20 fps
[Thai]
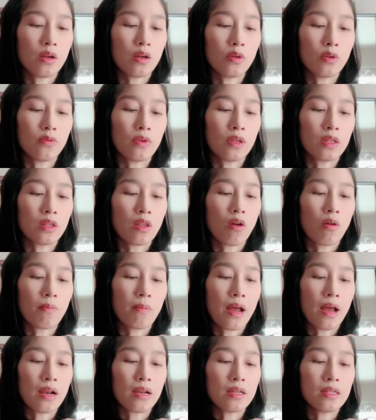ลุยวิตอง
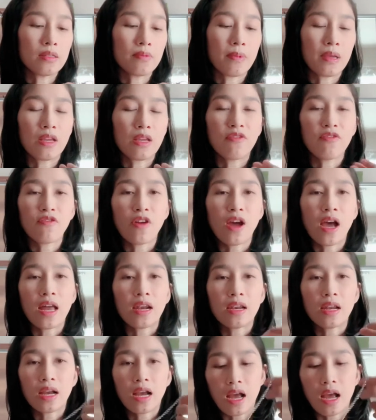พาริสเมกอิฟราน
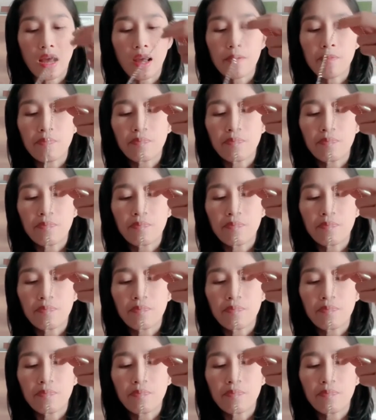นะคะ